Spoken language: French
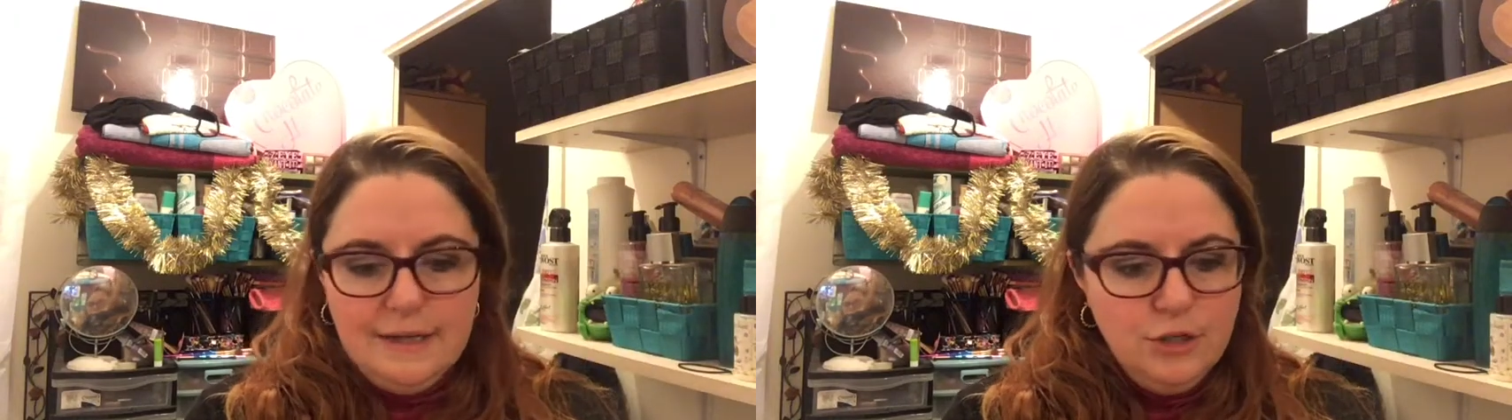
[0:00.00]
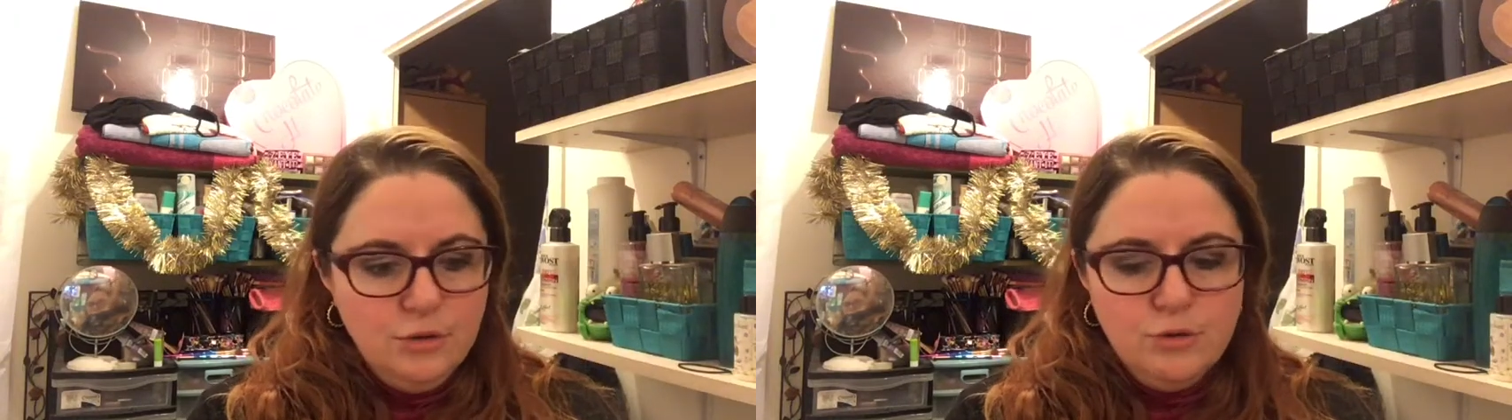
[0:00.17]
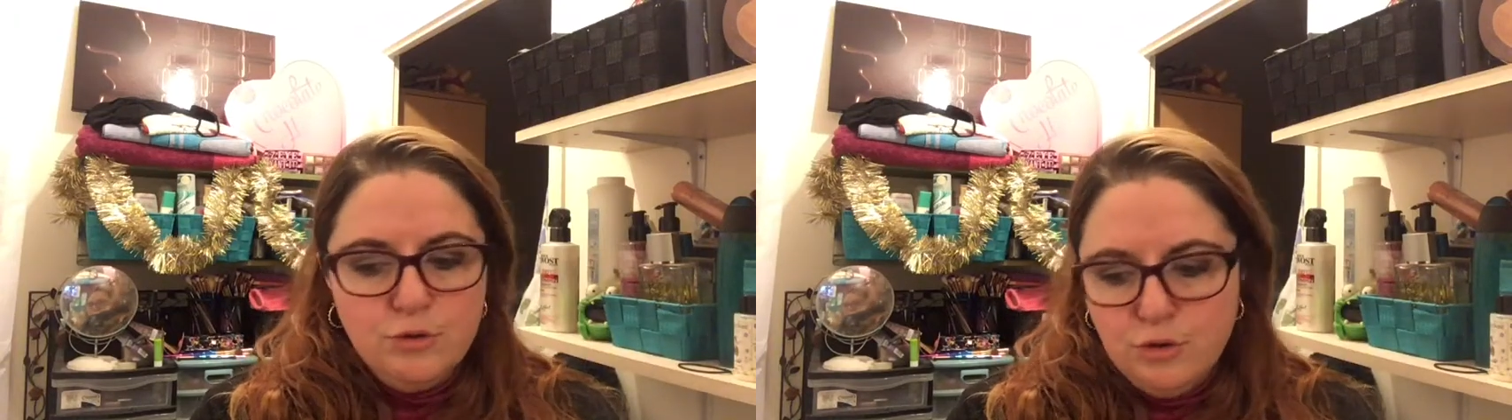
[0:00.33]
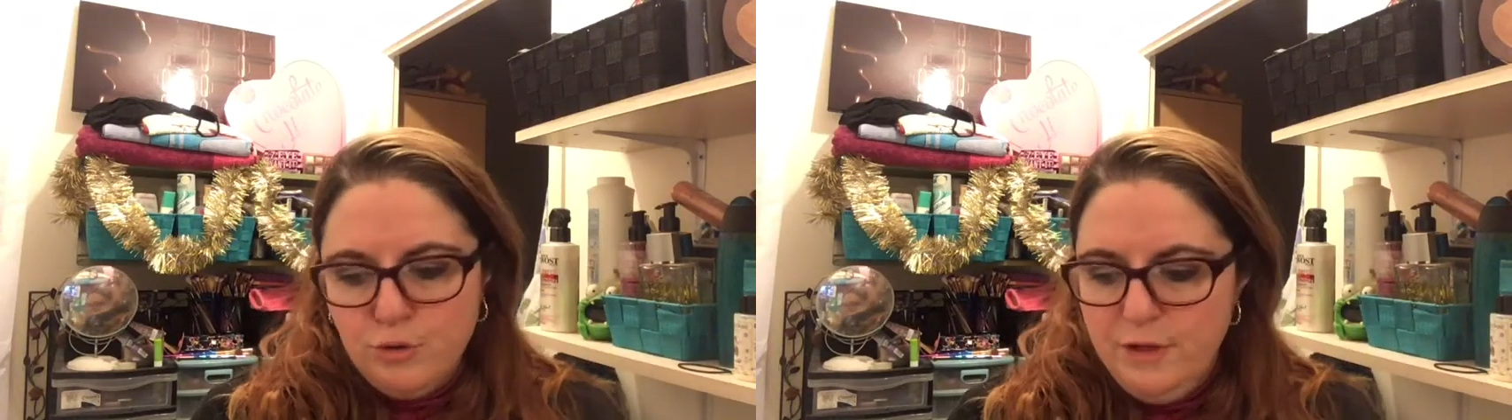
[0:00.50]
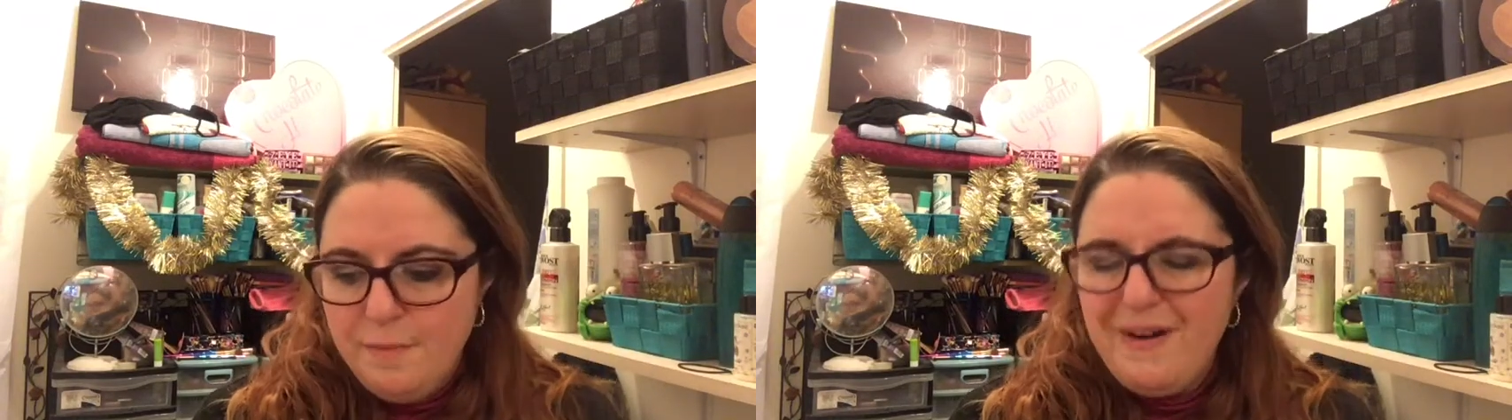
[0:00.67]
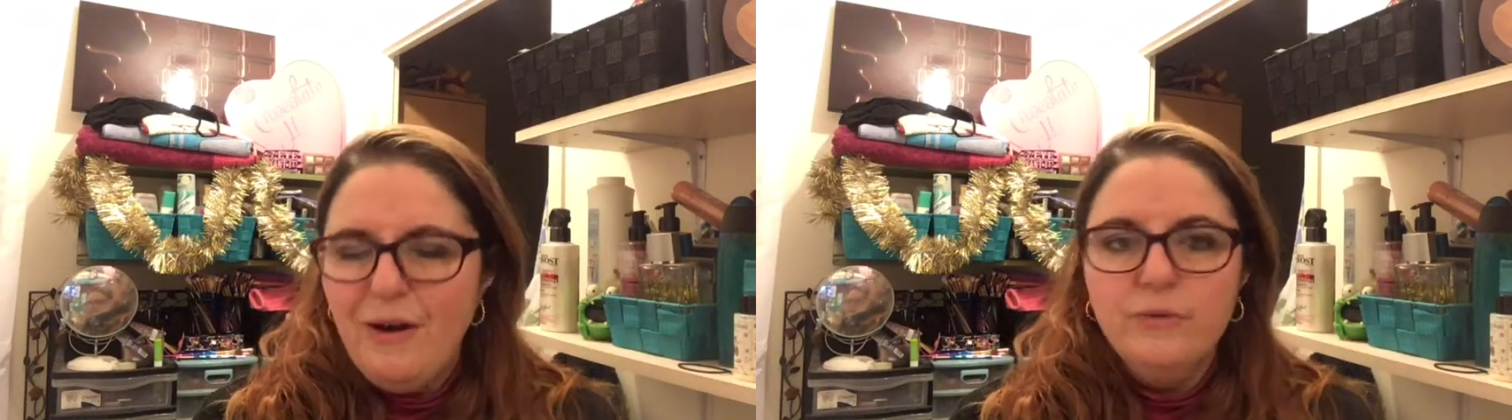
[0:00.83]
quelque chose que je
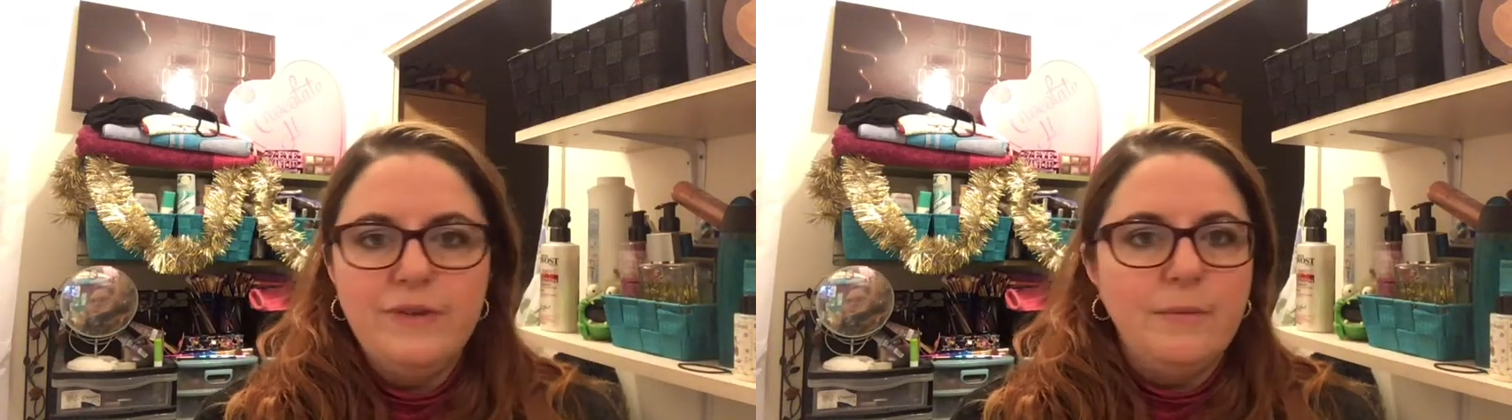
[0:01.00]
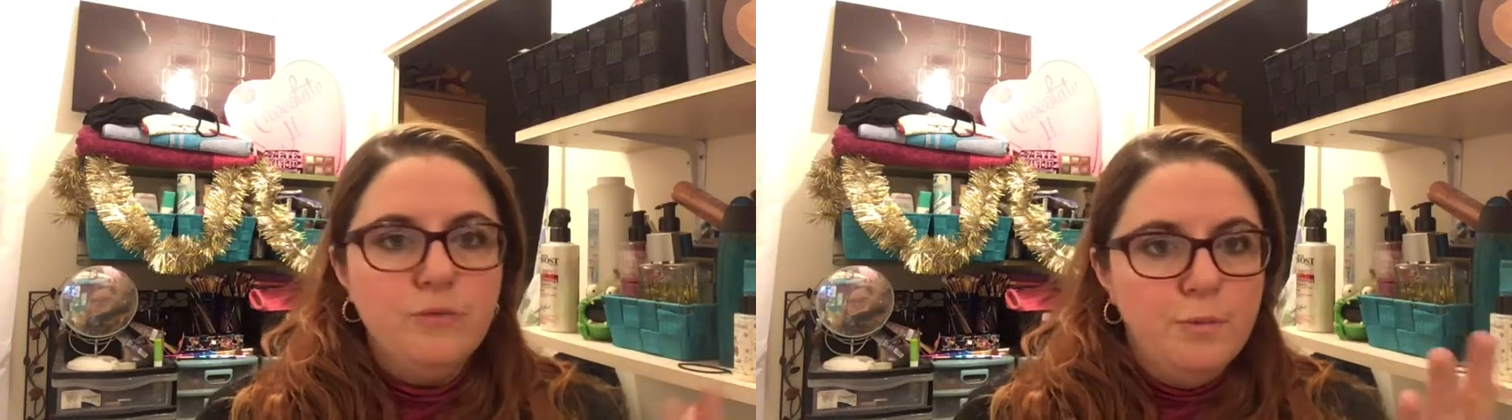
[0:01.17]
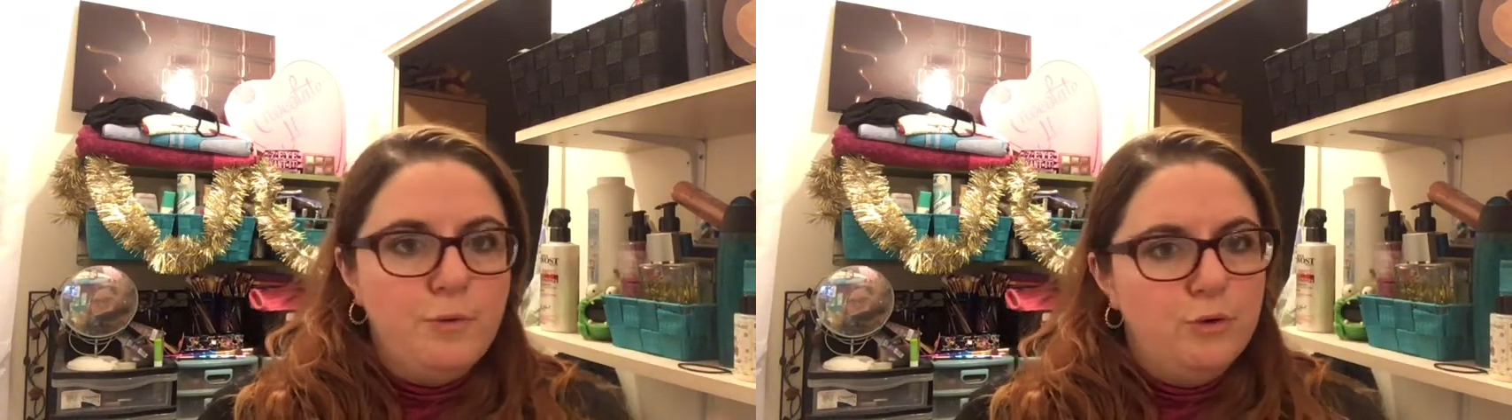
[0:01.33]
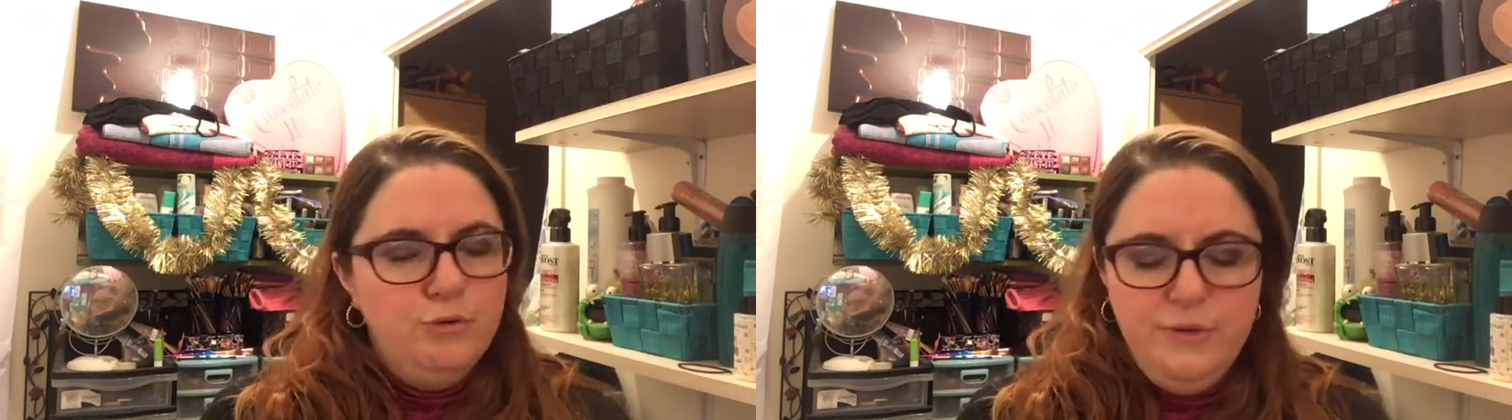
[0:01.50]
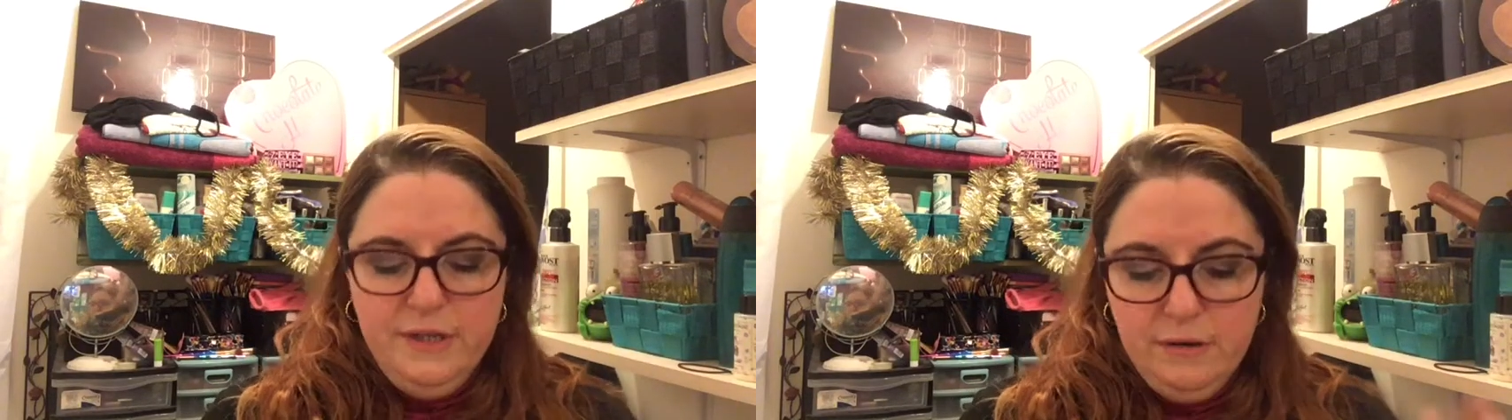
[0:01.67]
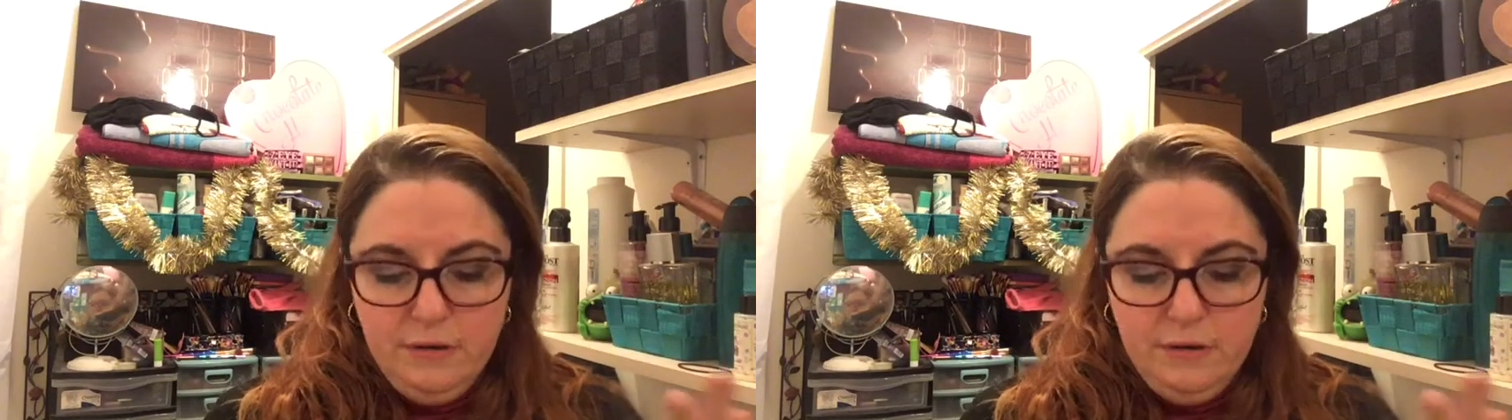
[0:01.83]
connais pas en termes de produits,